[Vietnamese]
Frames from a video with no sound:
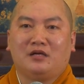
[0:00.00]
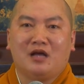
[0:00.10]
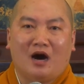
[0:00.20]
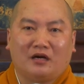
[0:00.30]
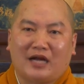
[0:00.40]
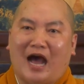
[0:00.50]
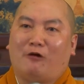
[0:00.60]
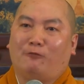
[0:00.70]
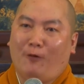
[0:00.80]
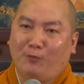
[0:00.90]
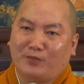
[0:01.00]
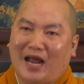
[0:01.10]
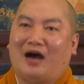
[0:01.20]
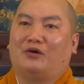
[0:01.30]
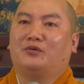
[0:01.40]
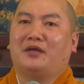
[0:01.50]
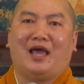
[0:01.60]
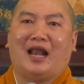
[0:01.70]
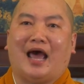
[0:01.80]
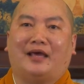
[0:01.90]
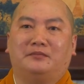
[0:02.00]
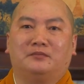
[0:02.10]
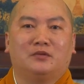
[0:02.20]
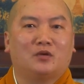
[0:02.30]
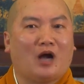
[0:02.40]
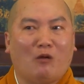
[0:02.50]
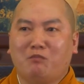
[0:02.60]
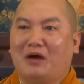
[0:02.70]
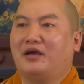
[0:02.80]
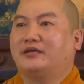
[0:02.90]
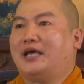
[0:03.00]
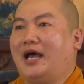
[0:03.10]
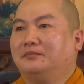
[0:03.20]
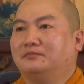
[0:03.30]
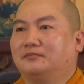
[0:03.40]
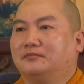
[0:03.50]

Giờ nào phút nào nghe lại không bao giờ chán.